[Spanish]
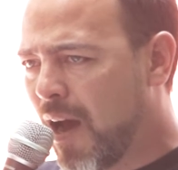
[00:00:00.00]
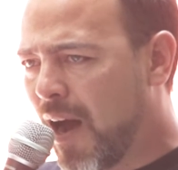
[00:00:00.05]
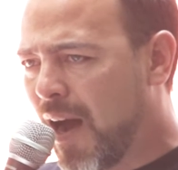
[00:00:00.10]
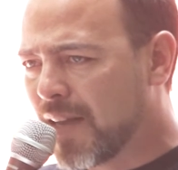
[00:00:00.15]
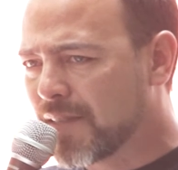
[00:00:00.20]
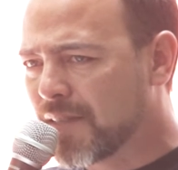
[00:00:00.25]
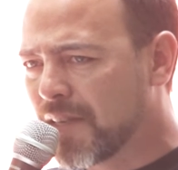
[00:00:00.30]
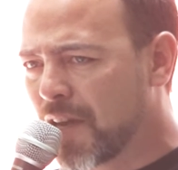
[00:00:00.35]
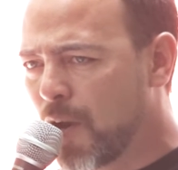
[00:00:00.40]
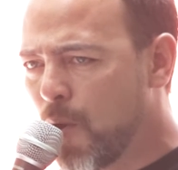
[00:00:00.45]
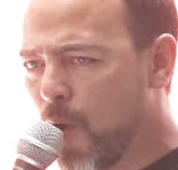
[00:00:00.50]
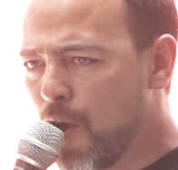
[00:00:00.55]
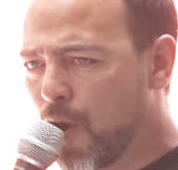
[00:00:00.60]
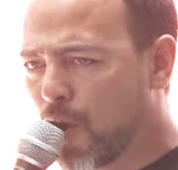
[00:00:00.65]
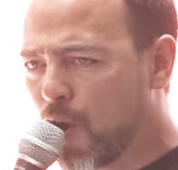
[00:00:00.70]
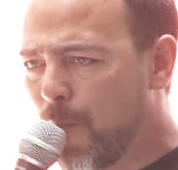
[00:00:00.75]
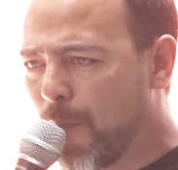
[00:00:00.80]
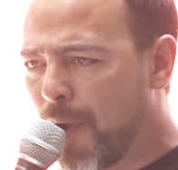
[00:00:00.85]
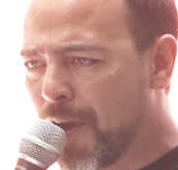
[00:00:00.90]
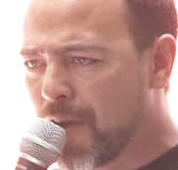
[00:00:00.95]
Así que
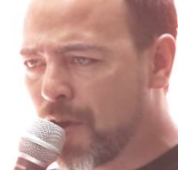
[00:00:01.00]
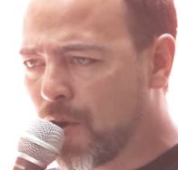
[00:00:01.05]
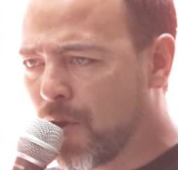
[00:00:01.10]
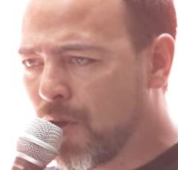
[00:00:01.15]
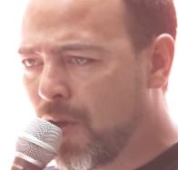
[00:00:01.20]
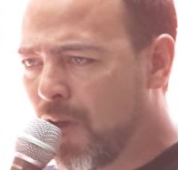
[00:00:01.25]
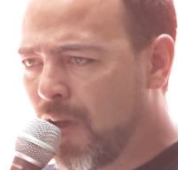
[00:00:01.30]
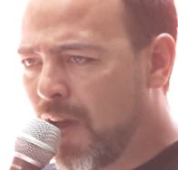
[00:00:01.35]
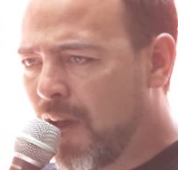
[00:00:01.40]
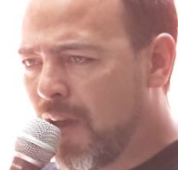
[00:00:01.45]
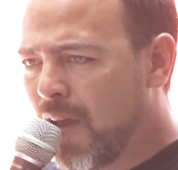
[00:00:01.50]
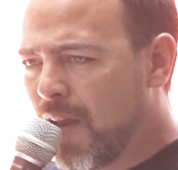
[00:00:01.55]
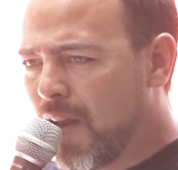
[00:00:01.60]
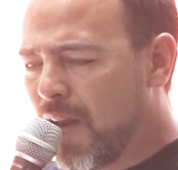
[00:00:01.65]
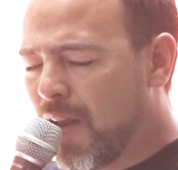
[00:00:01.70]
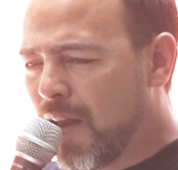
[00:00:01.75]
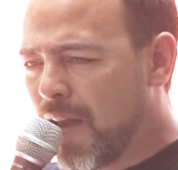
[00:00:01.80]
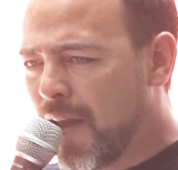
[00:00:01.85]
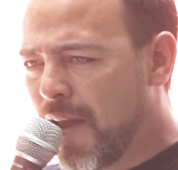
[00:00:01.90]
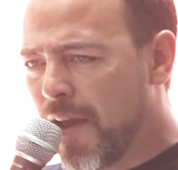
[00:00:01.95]
bueno, compañero,
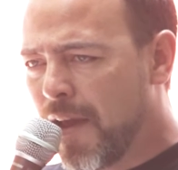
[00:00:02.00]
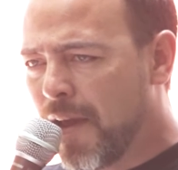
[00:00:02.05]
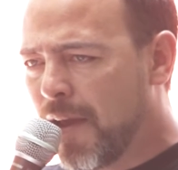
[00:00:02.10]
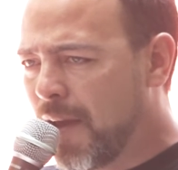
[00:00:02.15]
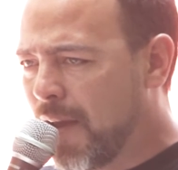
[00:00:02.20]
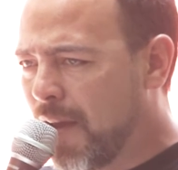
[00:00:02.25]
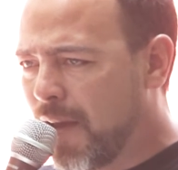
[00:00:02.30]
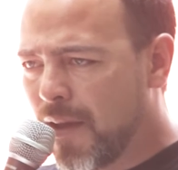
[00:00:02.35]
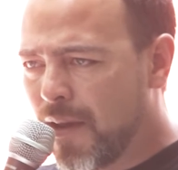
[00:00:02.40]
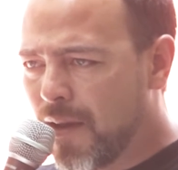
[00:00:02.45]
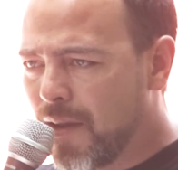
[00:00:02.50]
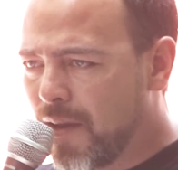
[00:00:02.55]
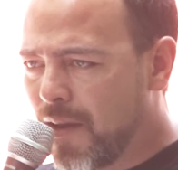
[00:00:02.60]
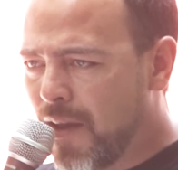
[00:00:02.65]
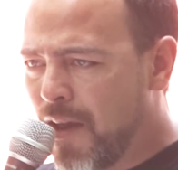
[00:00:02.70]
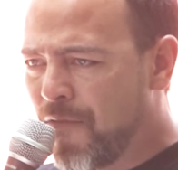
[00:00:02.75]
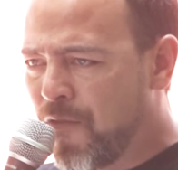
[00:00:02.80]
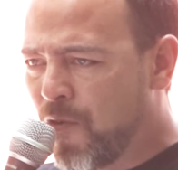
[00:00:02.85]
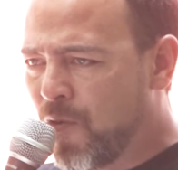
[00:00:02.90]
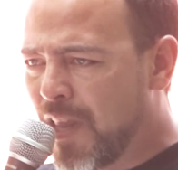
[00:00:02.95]
eh,
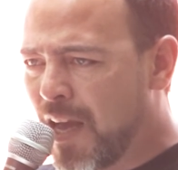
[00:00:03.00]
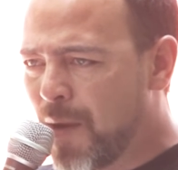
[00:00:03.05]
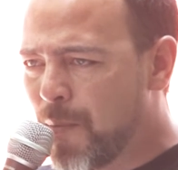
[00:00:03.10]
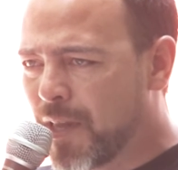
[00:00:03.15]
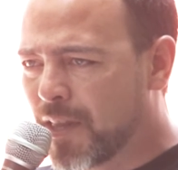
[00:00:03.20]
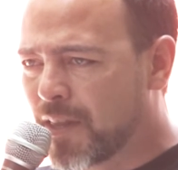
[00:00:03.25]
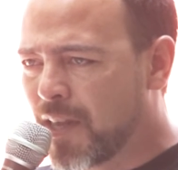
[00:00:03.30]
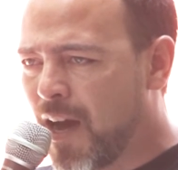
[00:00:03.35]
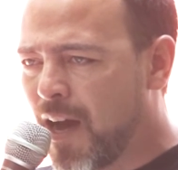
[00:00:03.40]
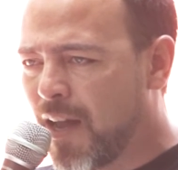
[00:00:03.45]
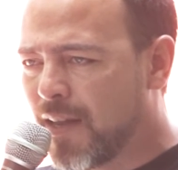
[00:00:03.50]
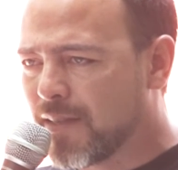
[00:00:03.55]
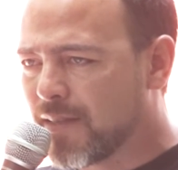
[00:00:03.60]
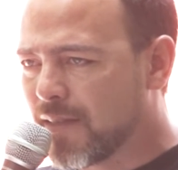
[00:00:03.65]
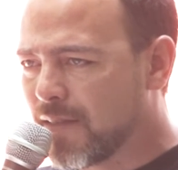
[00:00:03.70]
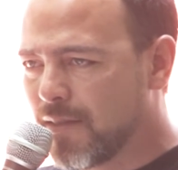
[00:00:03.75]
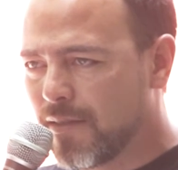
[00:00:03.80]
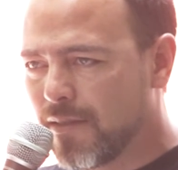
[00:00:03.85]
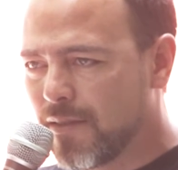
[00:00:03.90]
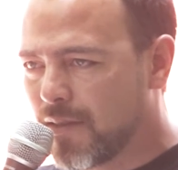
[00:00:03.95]
es fundamental
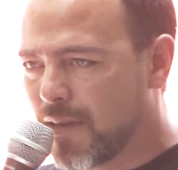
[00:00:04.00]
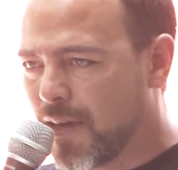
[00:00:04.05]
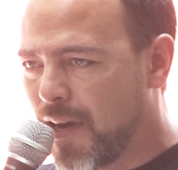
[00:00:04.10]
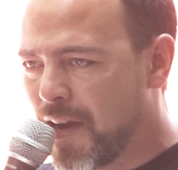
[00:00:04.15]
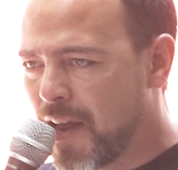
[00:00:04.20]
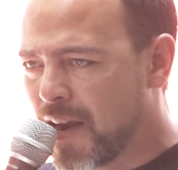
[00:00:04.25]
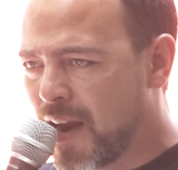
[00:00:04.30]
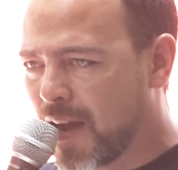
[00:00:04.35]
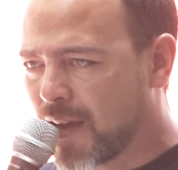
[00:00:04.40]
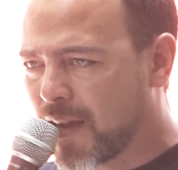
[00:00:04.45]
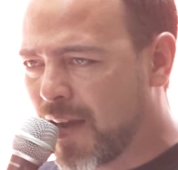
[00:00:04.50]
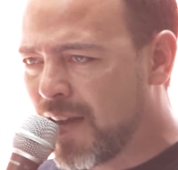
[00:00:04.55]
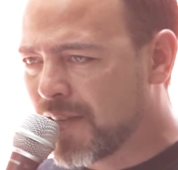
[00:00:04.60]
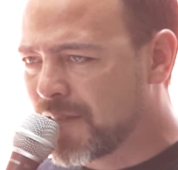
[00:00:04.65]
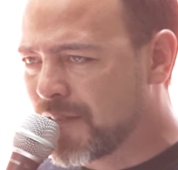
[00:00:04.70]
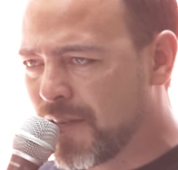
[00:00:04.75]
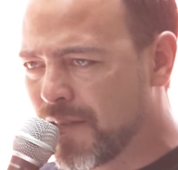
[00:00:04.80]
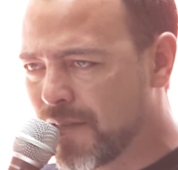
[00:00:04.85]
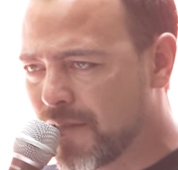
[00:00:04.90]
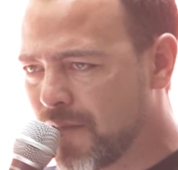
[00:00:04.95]
ganar las
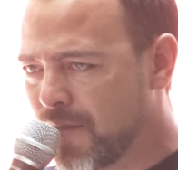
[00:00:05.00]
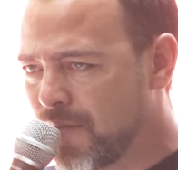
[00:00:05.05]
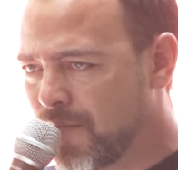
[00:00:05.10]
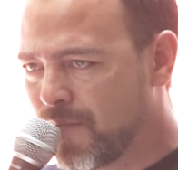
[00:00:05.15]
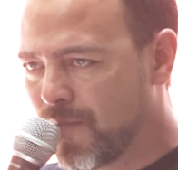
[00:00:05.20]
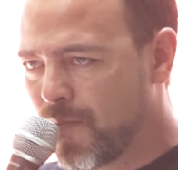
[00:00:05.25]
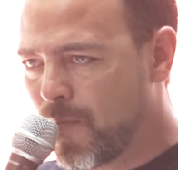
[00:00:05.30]
calles,